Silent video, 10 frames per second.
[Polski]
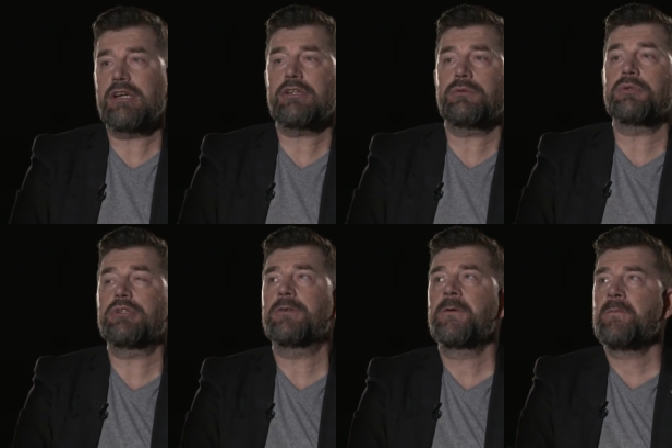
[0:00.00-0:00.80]
tak,
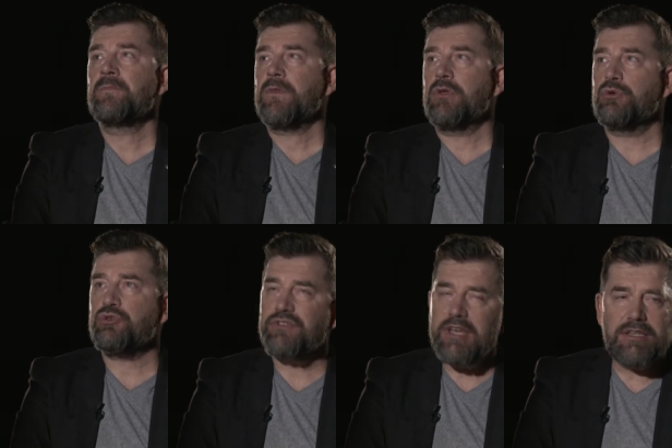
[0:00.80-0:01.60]
który
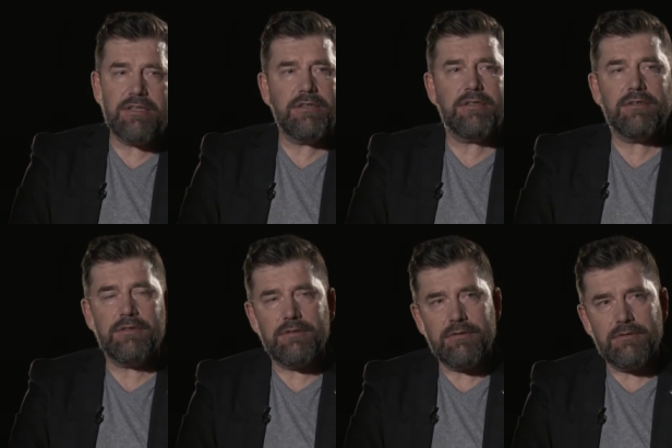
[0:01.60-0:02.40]
już wtedy,
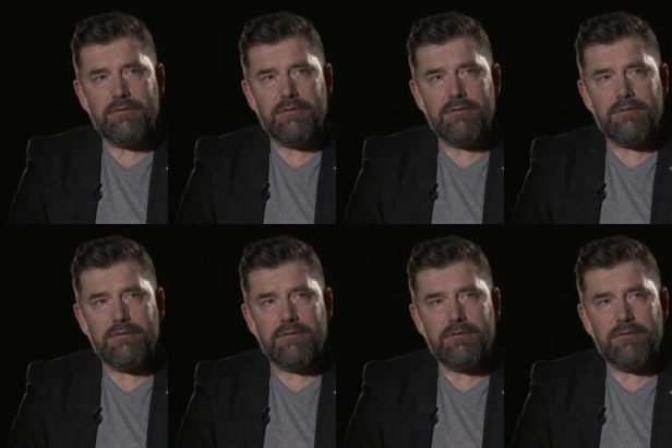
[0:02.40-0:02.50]
y,